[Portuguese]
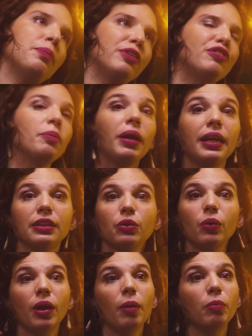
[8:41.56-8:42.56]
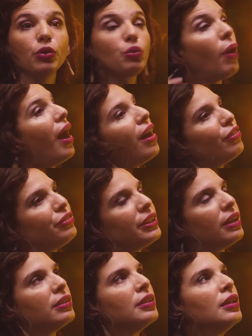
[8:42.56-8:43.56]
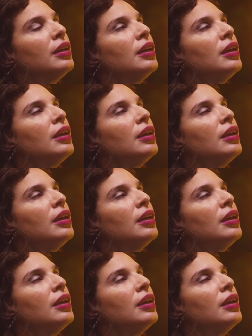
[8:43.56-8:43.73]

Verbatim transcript: sempre fui uma leitora muito ávida,